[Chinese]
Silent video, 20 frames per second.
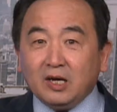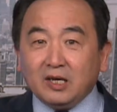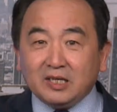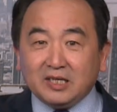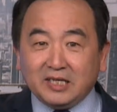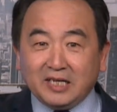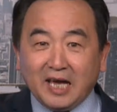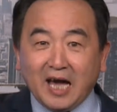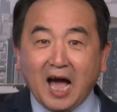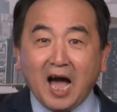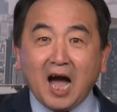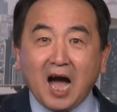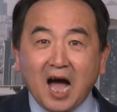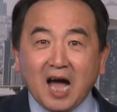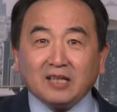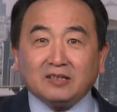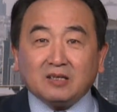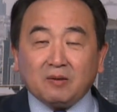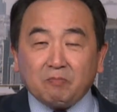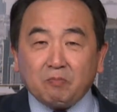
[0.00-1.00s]
沿
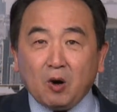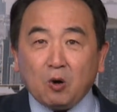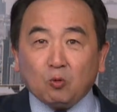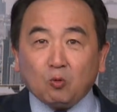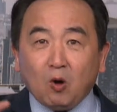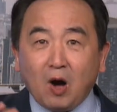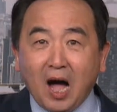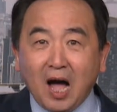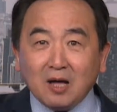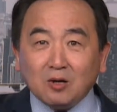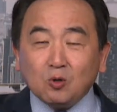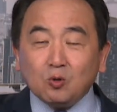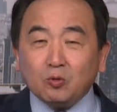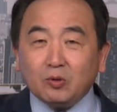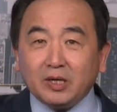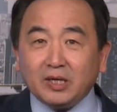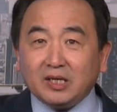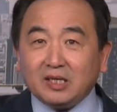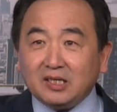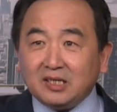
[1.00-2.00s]
岸的，包括安
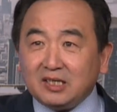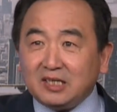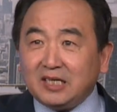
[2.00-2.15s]
徽